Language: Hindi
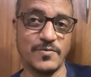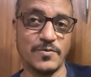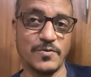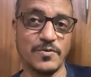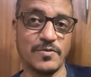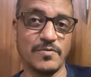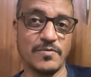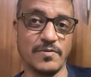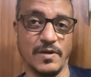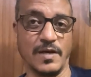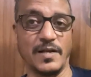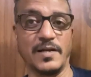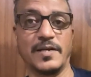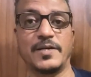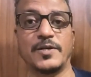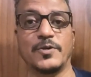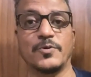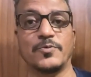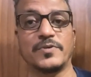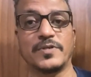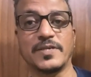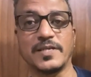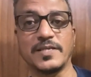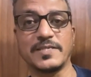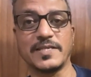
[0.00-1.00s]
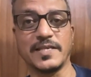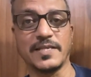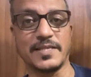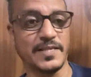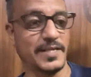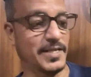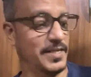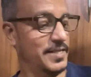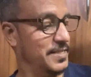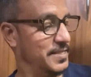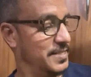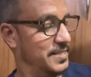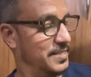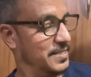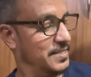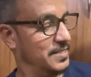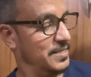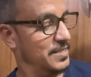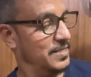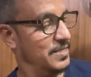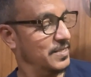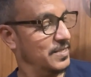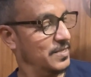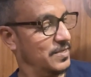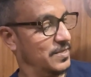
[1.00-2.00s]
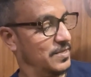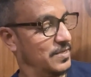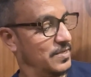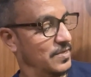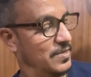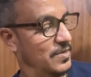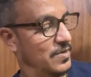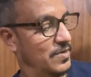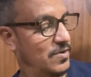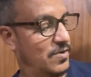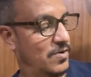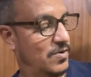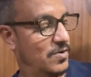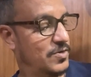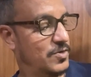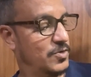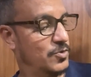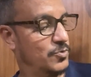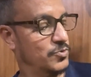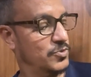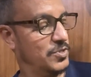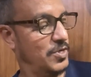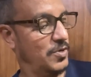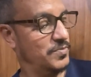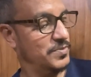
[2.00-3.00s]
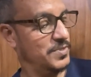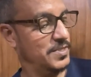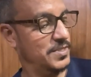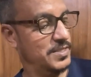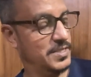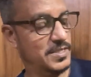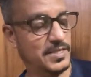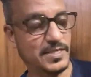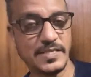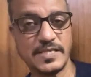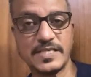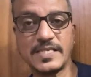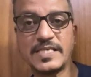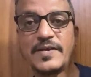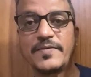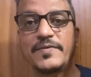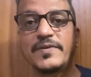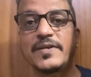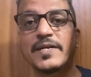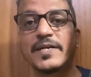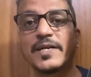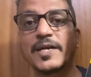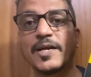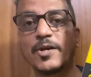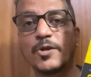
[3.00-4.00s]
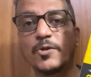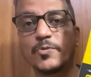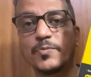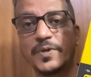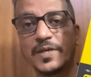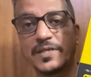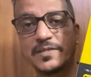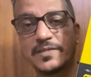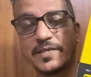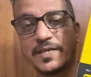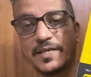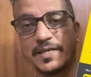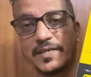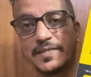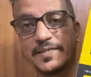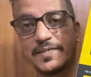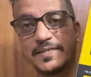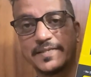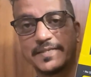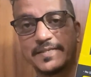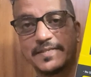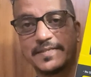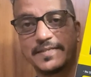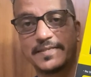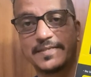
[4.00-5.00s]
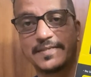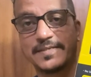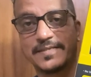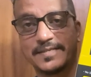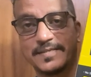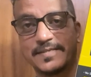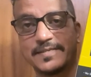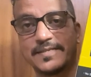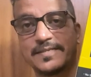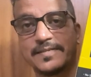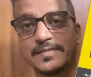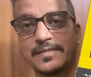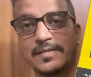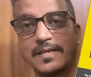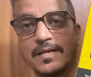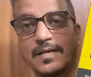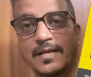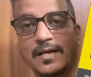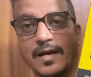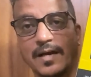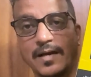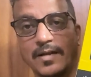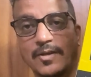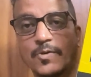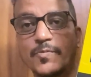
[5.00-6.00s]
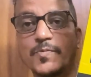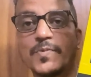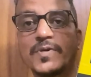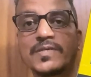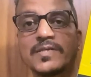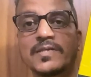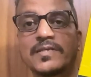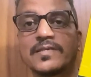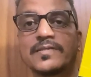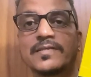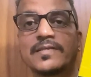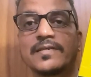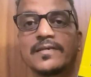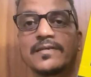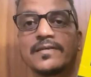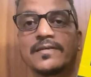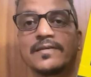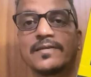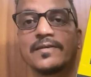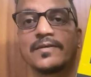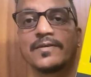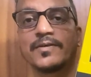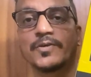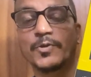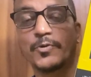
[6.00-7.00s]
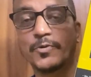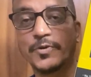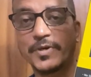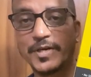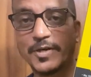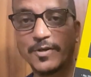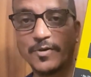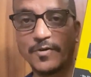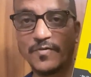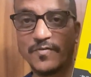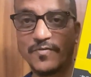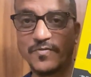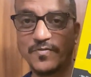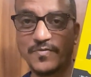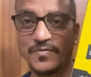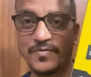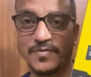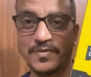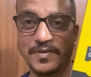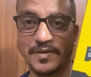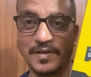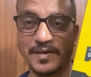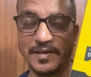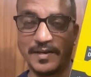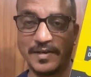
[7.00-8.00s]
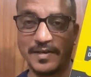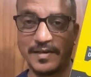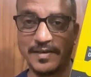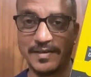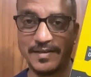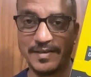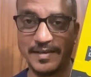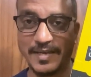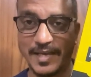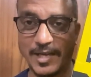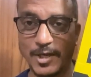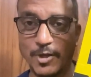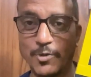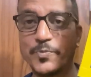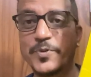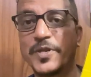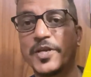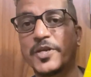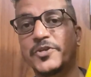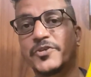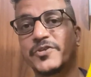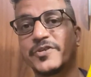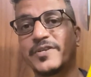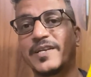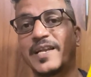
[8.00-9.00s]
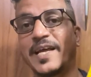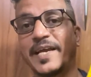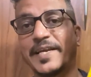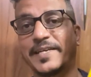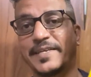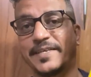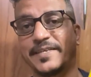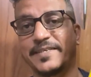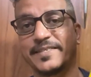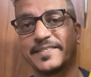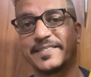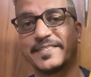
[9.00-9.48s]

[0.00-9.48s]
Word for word: वो कलर टोन रख सकते हैं और 2700 ल्यूमिक्स का है ल्यूमिक्स इज़ द यूनिट ऑफ एल्यूमिनेशन लाइट